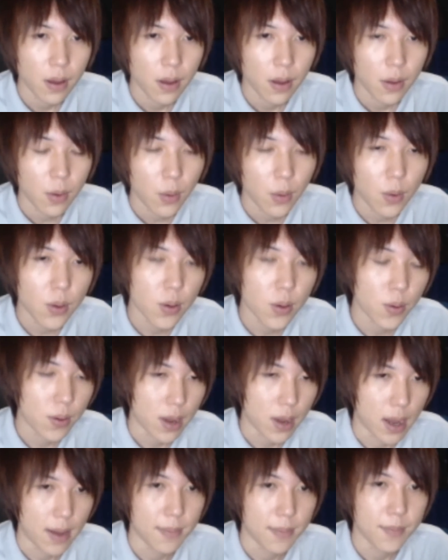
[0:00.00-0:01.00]
高評
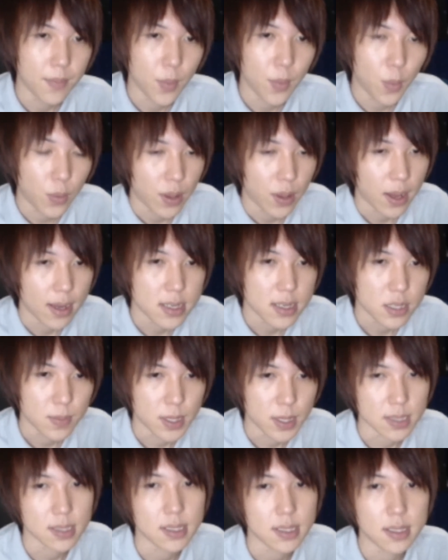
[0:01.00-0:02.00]
価お願いし
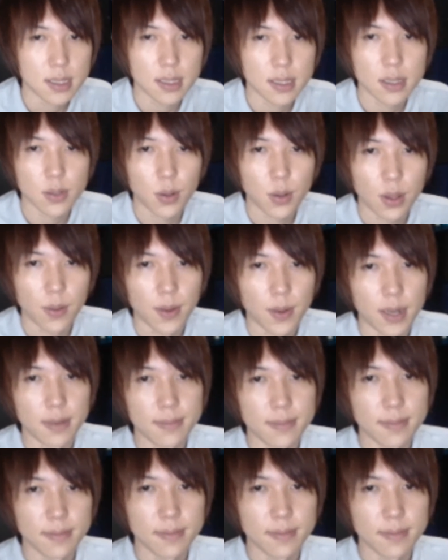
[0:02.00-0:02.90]
ます。それでは。